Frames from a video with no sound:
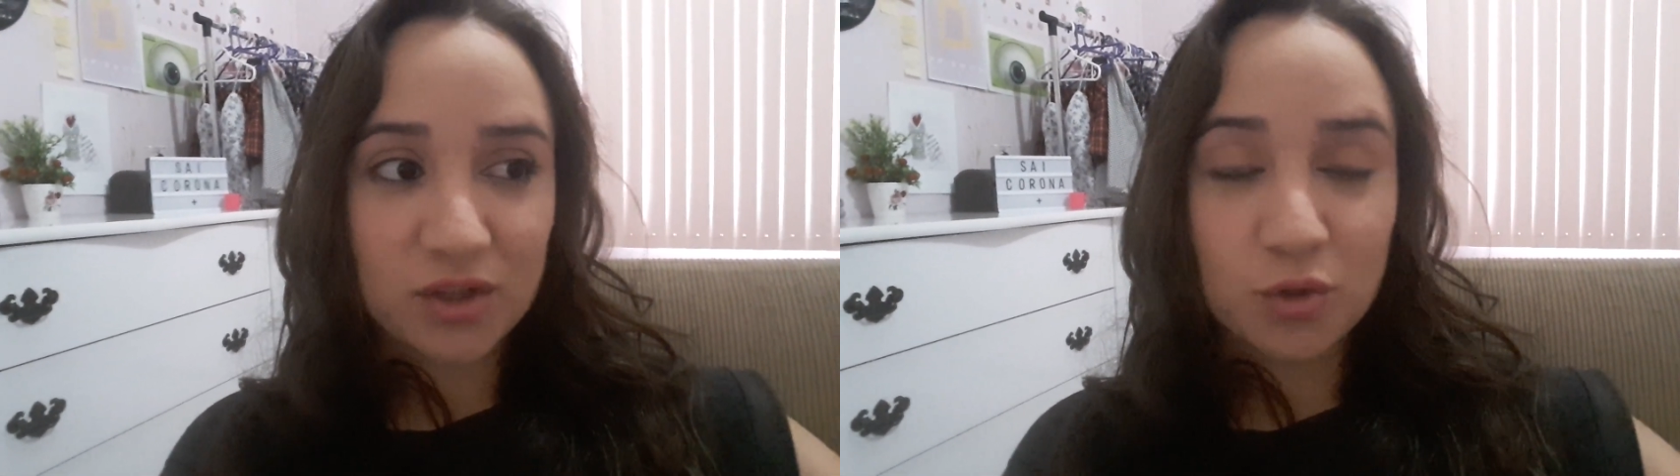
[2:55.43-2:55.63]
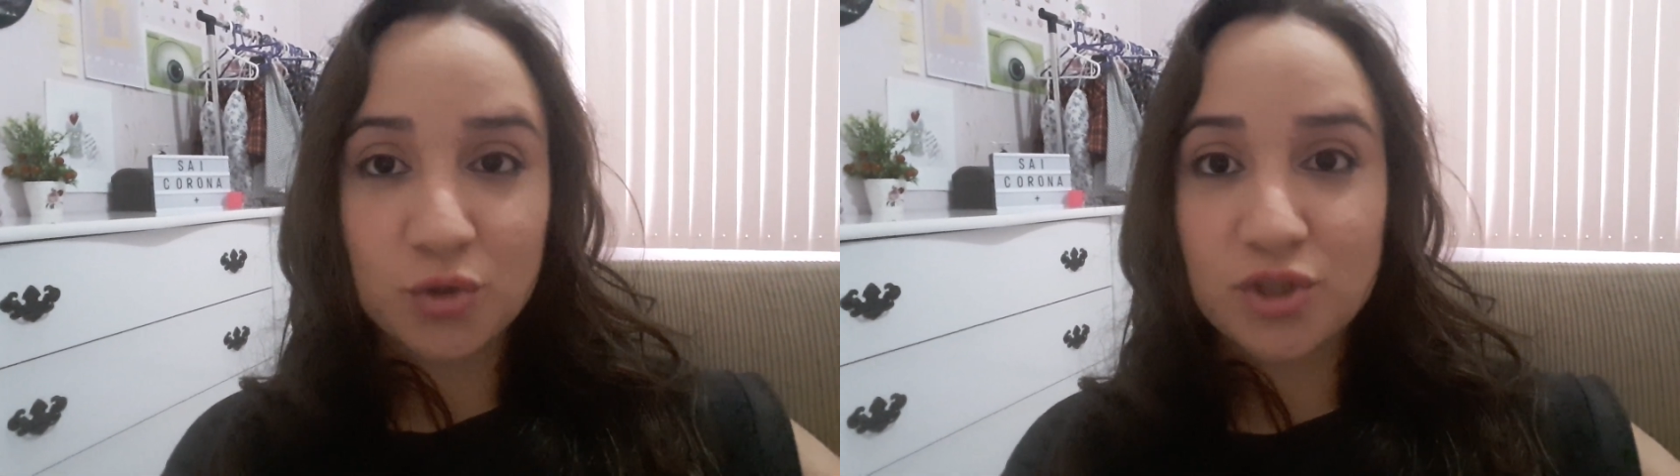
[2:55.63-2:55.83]

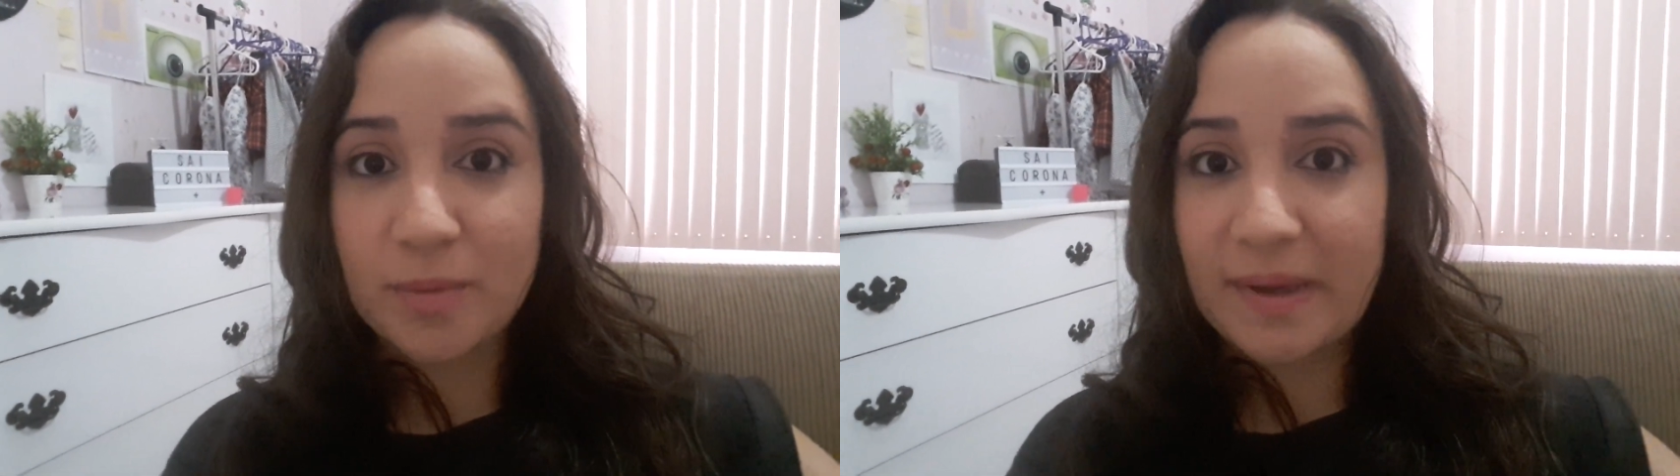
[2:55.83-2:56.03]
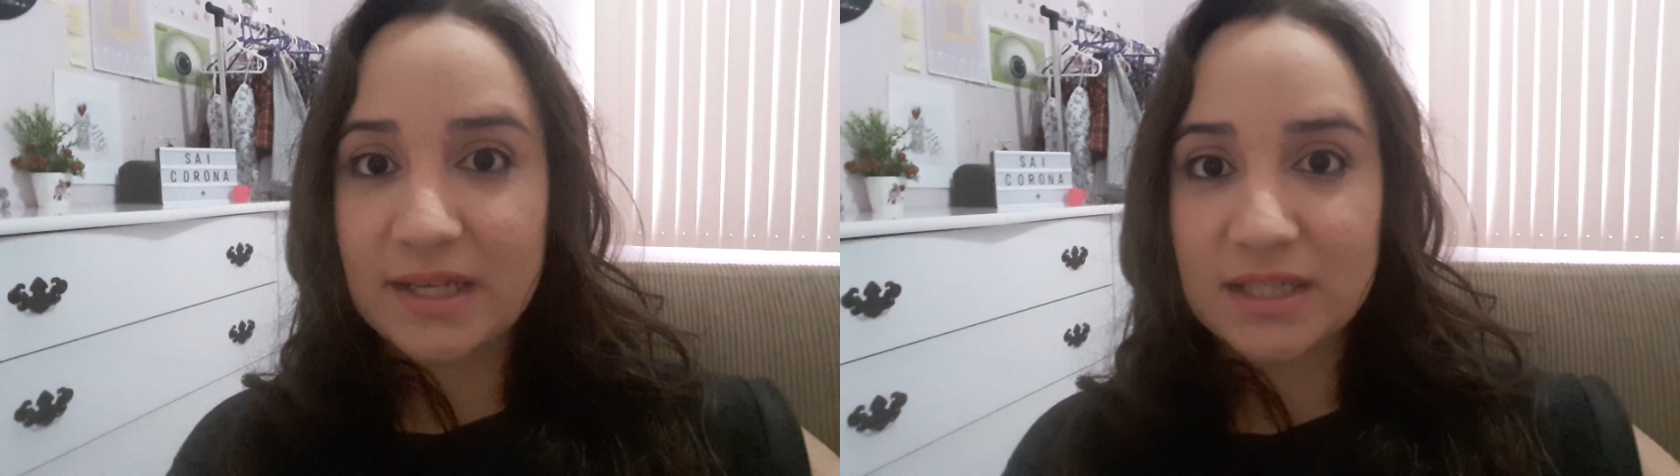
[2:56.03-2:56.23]
Todo
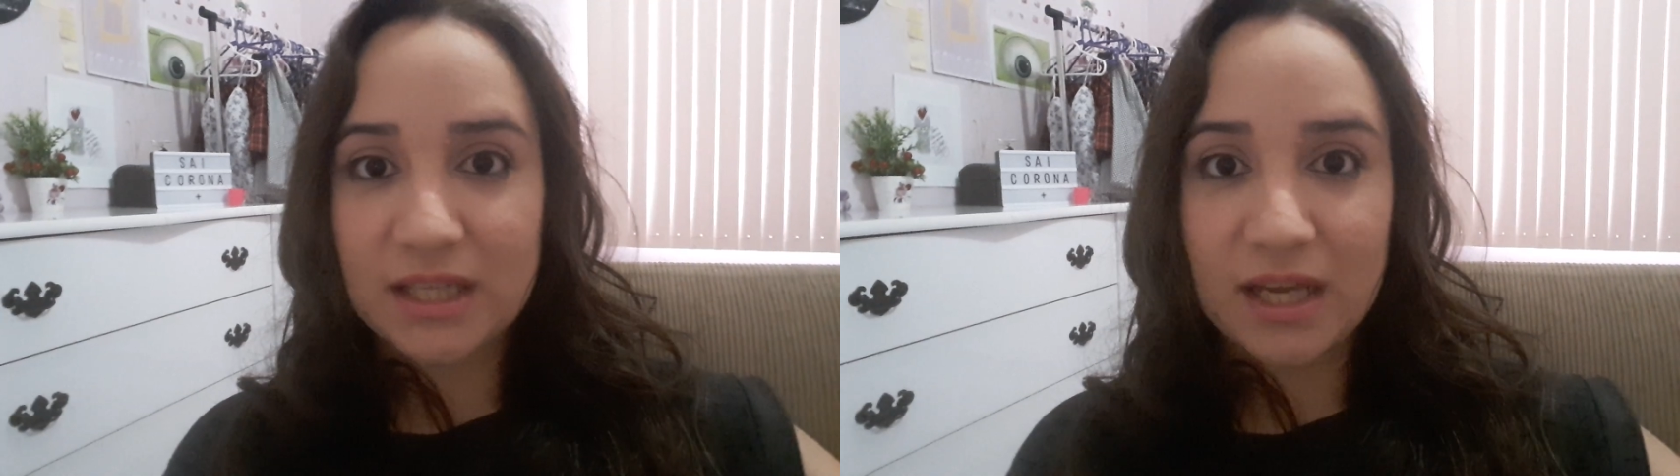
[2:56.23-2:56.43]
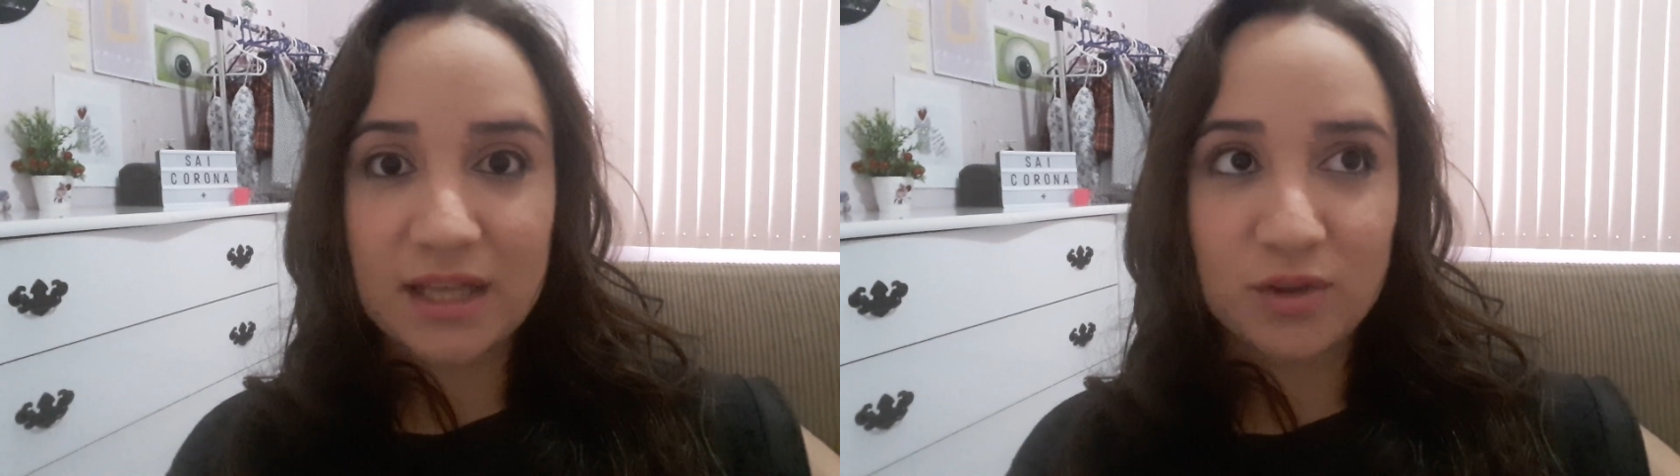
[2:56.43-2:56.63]
dia parece
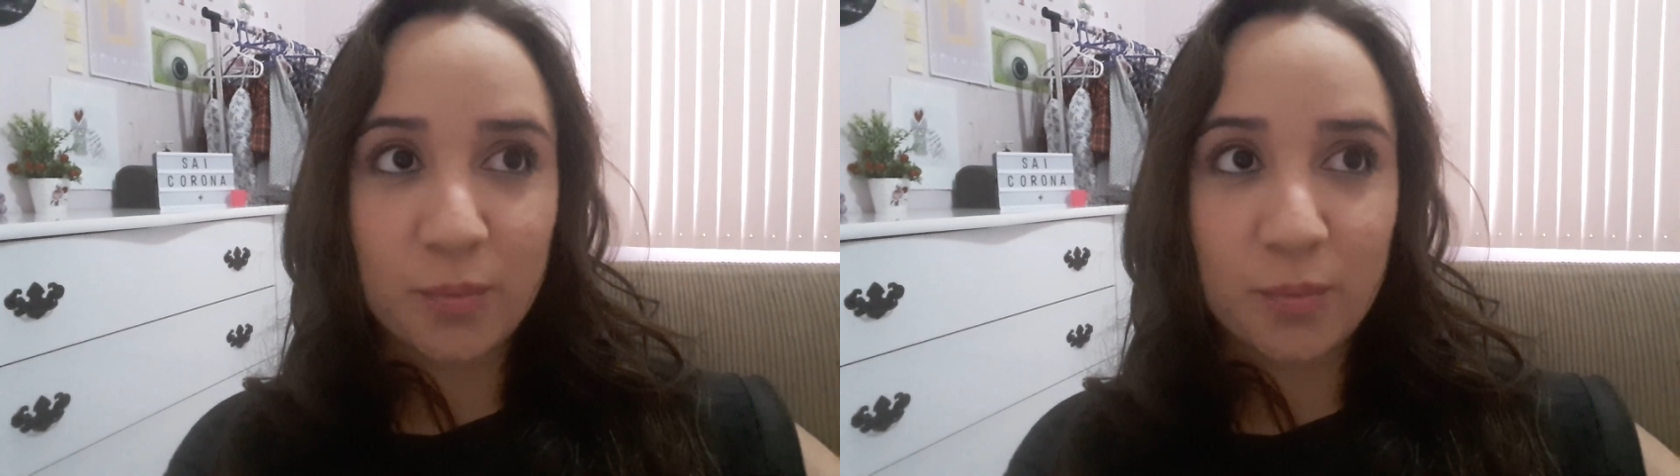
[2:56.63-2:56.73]
que é